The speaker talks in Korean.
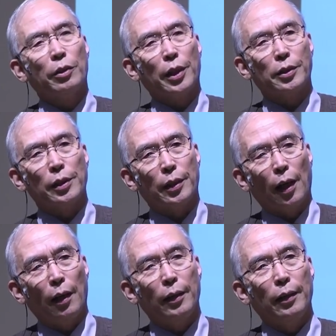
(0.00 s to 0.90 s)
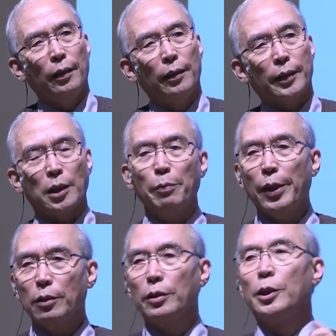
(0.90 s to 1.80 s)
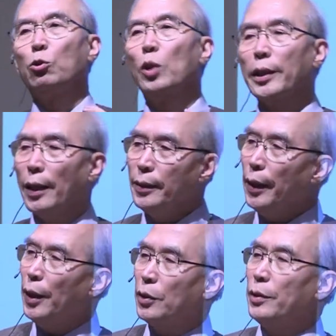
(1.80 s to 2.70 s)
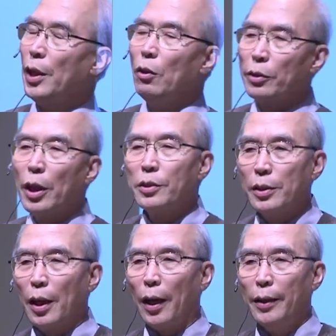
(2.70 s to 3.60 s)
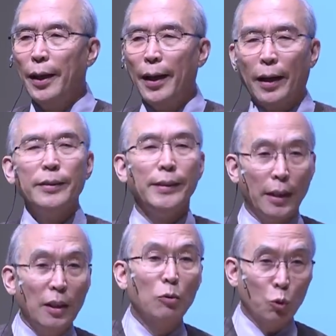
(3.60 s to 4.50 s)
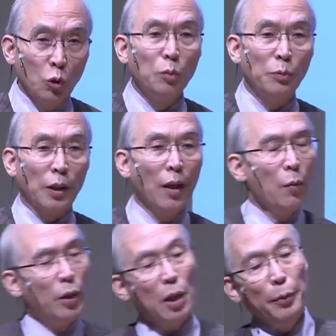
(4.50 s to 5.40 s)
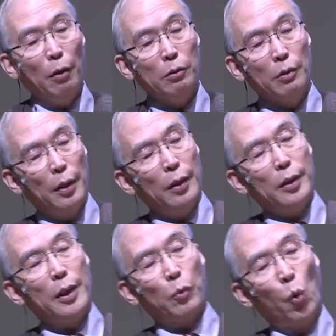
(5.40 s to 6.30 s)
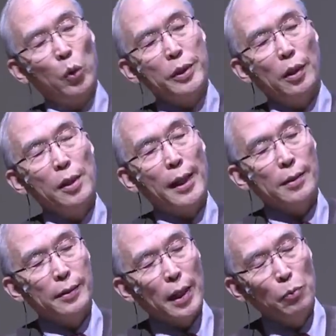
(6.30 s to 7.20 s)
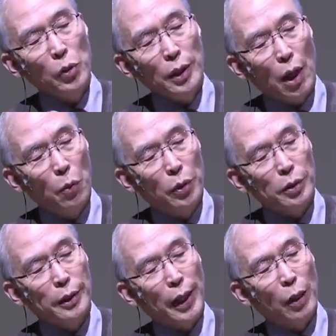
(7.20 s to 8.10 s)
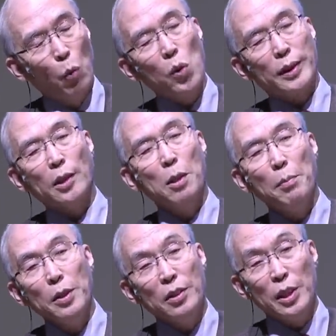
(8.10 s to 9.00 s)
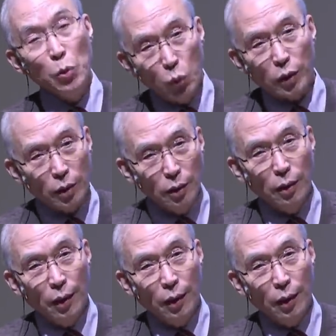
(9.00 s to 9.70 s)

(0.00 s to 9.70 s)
어땠을까? 다시 말해서 지구가 탄생했을 때는 어땠을까? 하는 게 이런 궁금증. 왜냐하면 이게 골격을 가지는 생물이 나온 것은 대개 5억 4천만 년 이후거든.